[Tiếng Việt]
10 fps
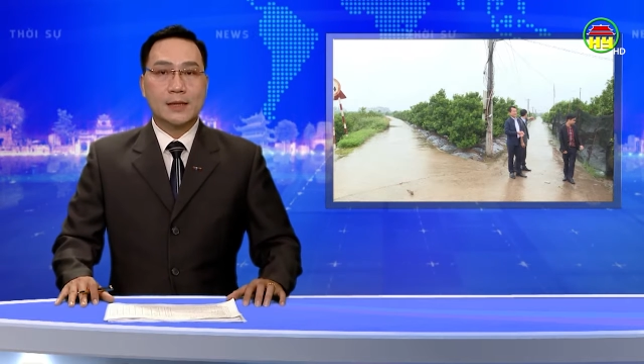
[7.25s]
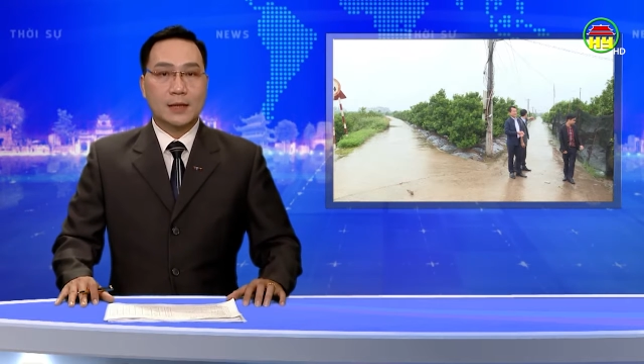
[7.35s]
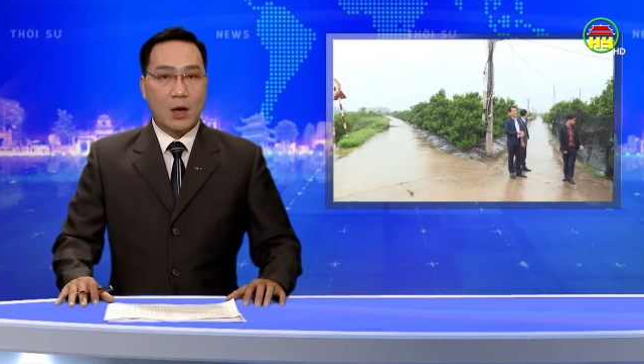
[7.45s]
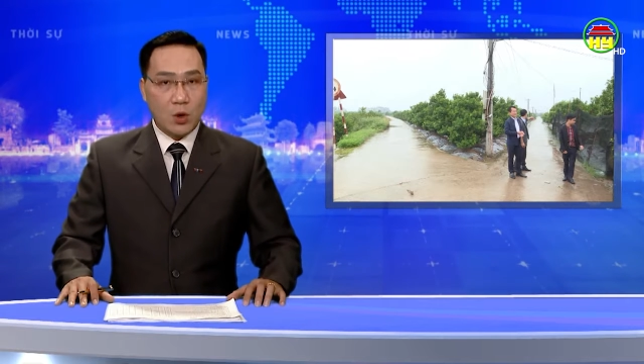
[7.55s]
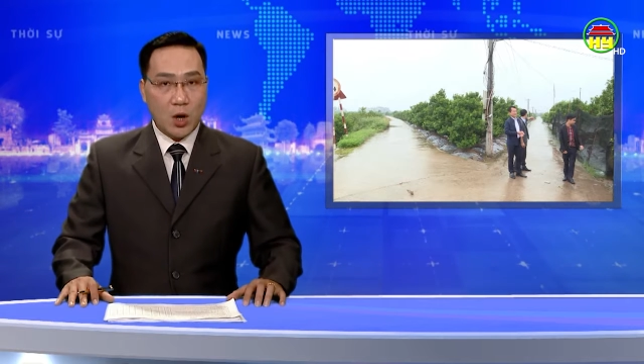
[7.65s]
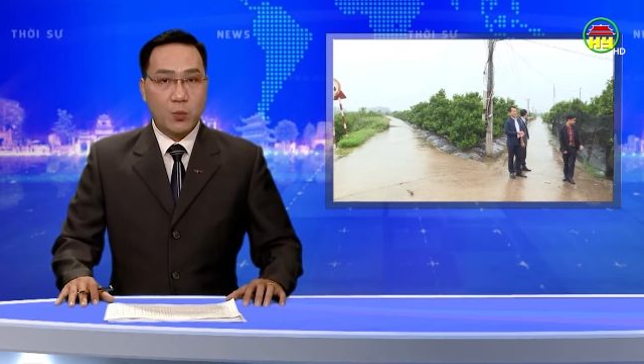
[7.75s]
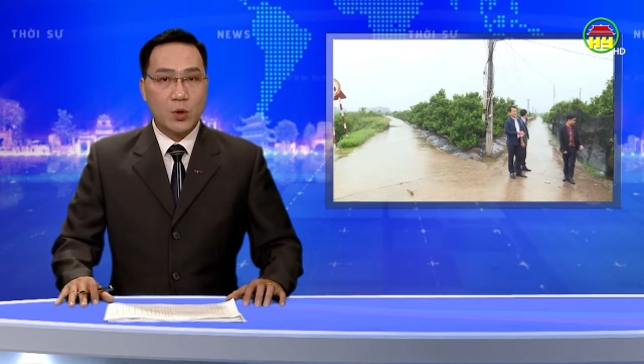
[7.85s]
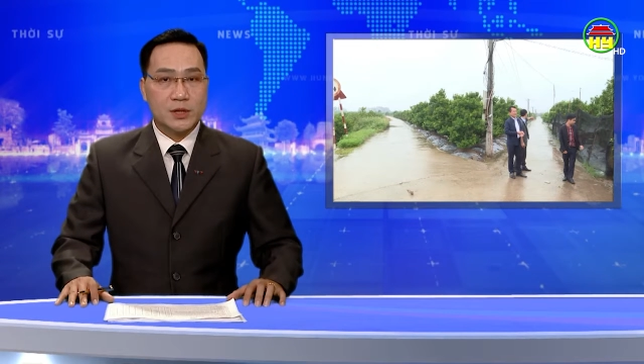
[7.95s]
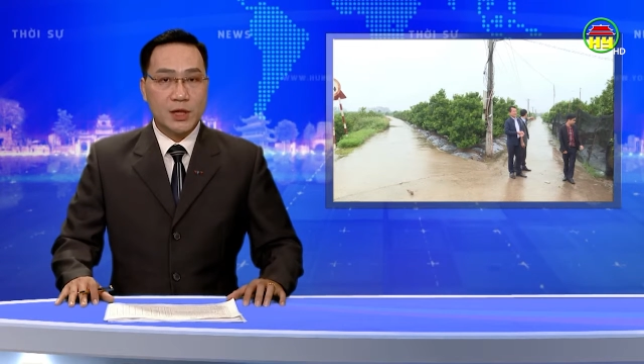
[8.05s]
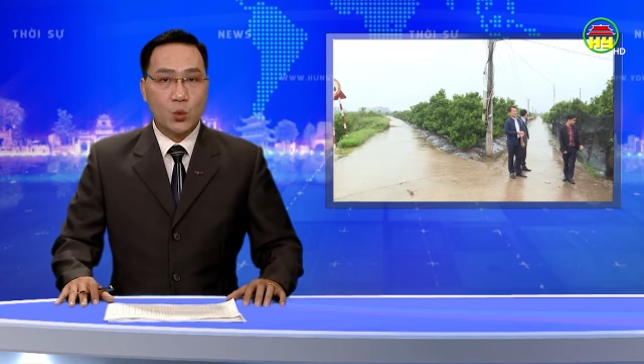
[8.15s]
sự đóng góp
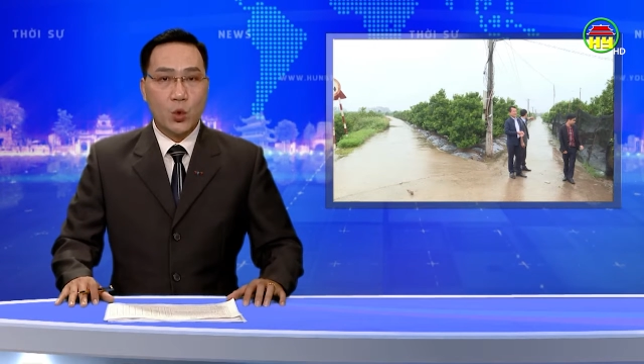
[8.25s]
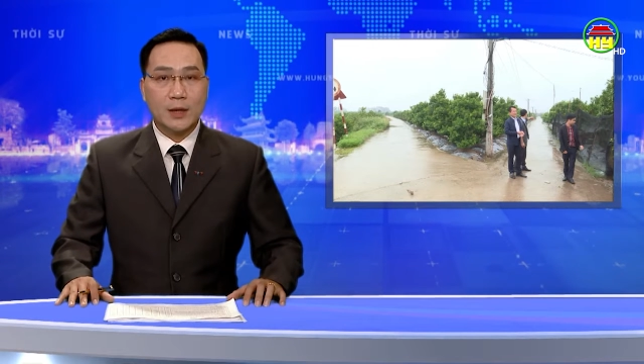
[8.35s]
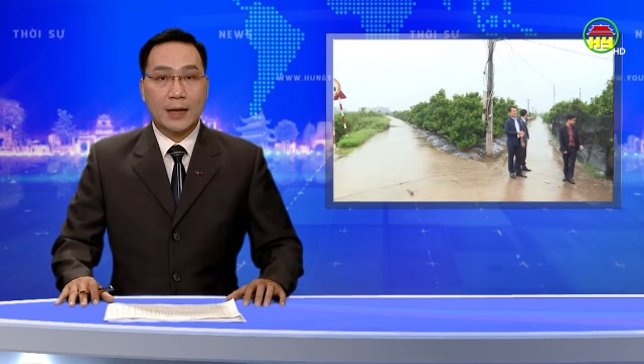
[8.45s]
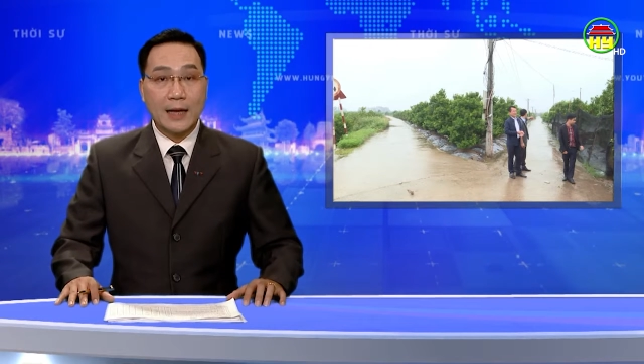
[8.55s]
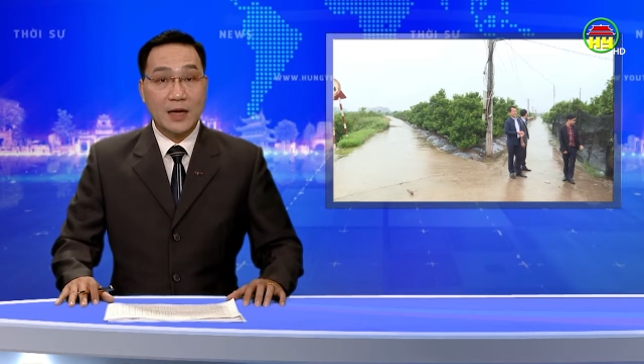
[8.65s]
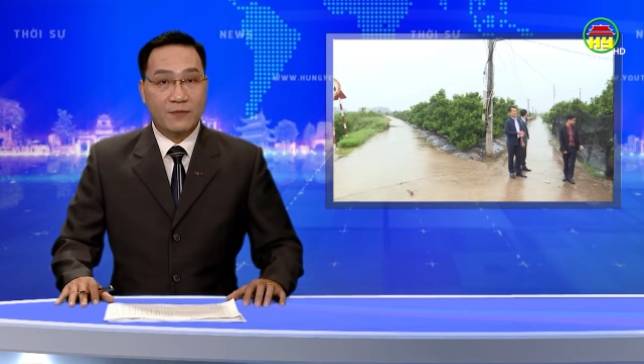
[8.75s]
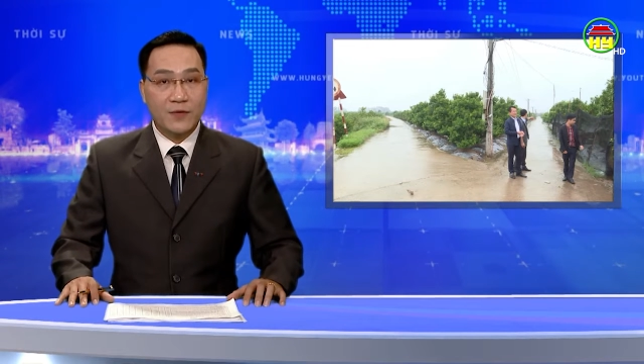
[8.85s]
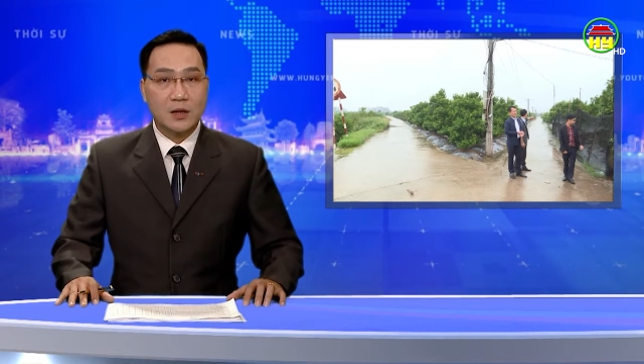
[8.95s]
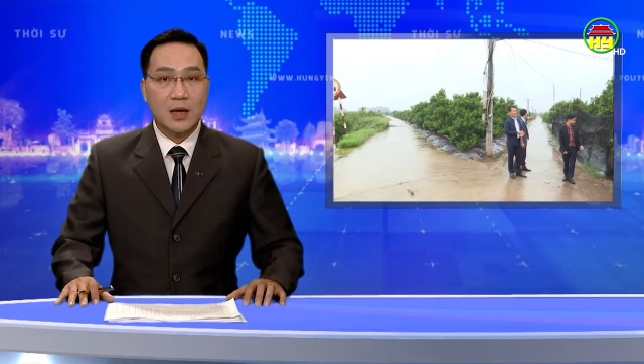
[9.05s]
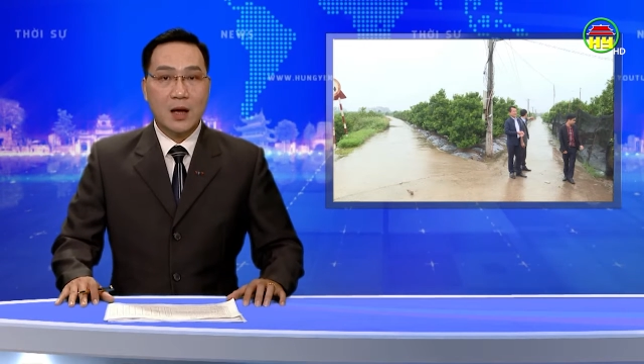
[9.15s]
của chính quyền các địa
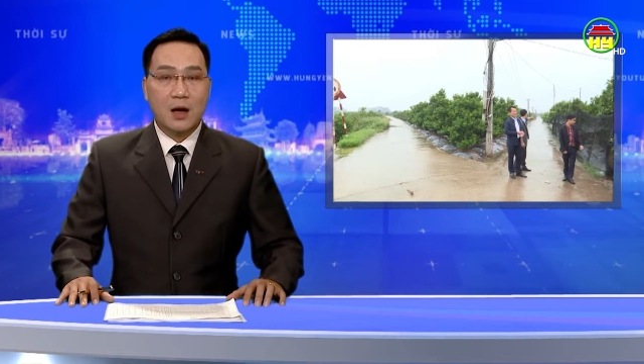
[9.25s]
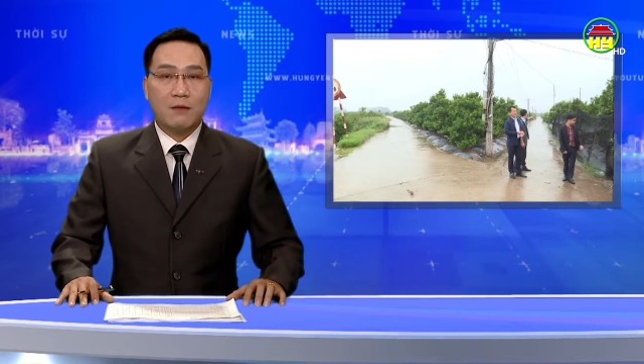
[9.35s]
phương